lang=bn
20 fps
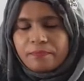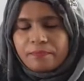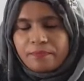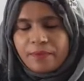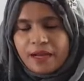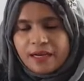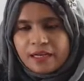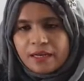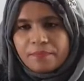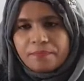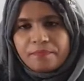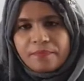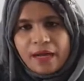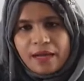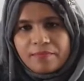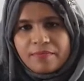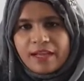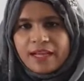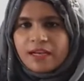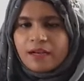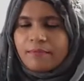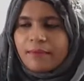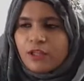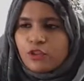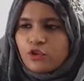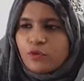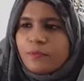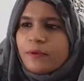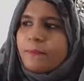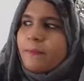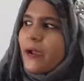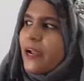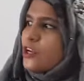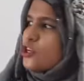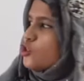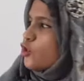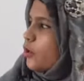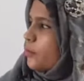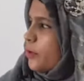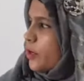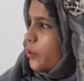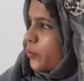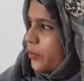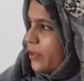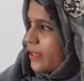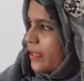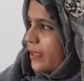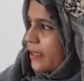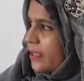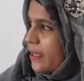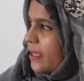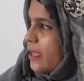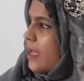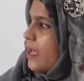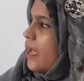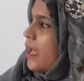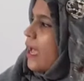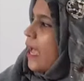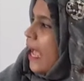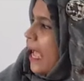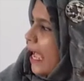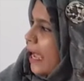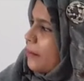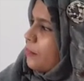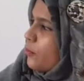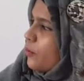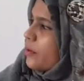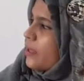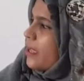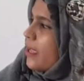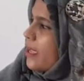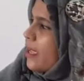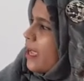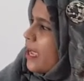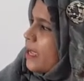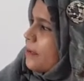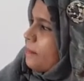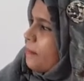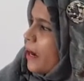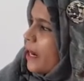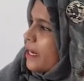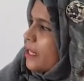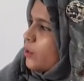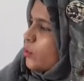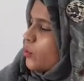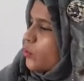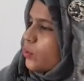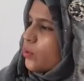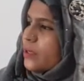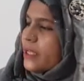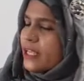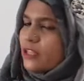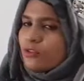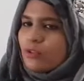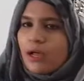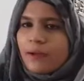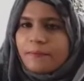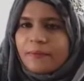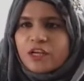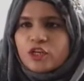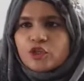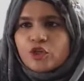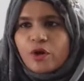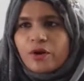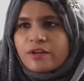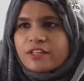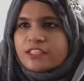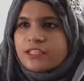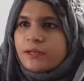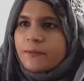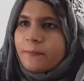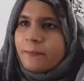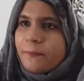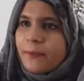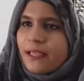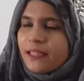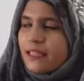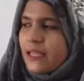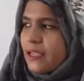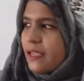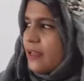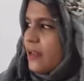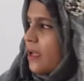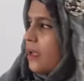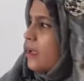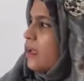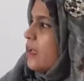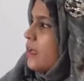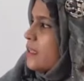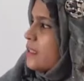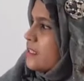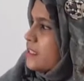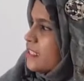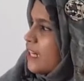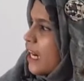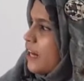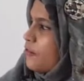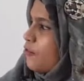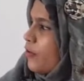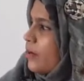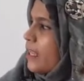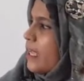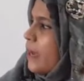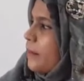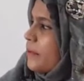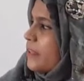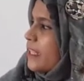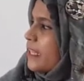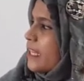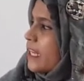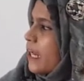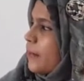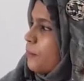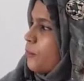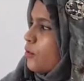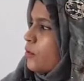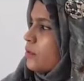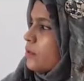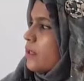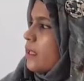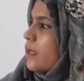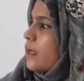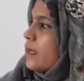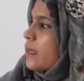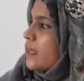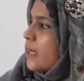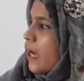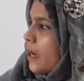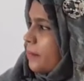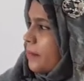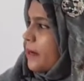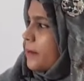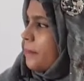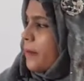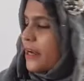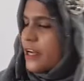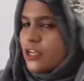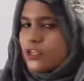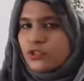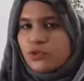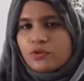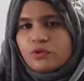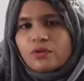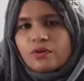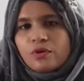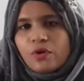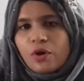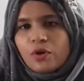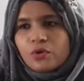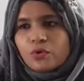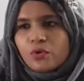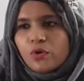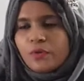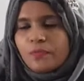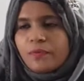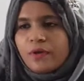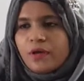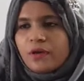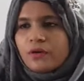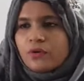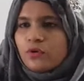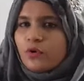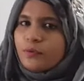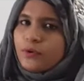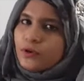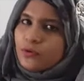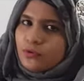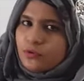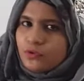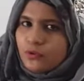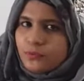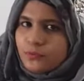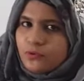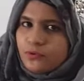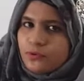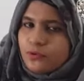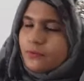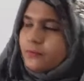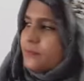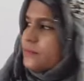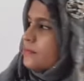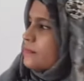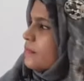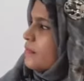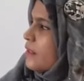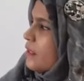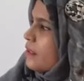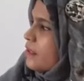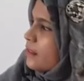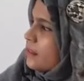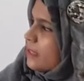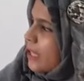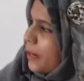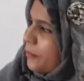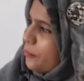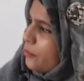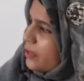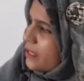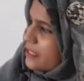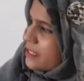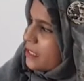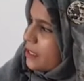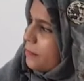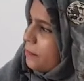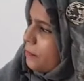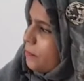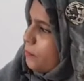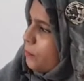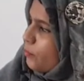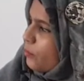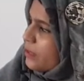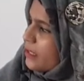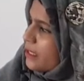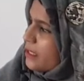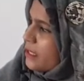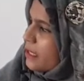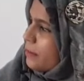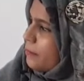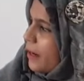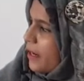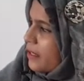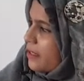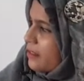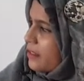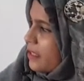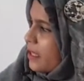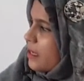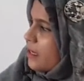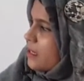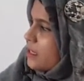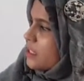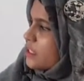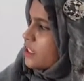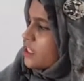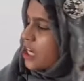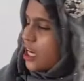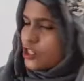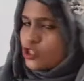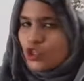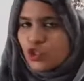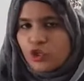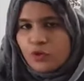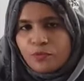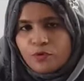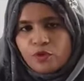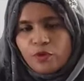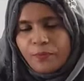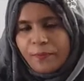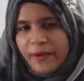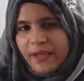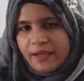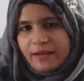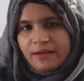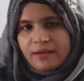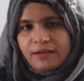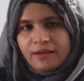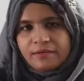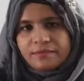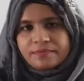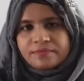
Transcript: পানির পাইপলাইনের মাধ্যমে পানি সরবরাহ করে থাকে এবং এই পানিগুলো কিন্তু আমরা শহরাঞ্চলে পেয়ে থাকি না যার ফলে আমাদের নিরাপদ খাবার পানির জন্য নলকূপ খুবই গুরুত্বপূর্ণ তারপর আছে প্রতিটি বাড়িতে স্বাস্থ্যসম্মত পায়খানা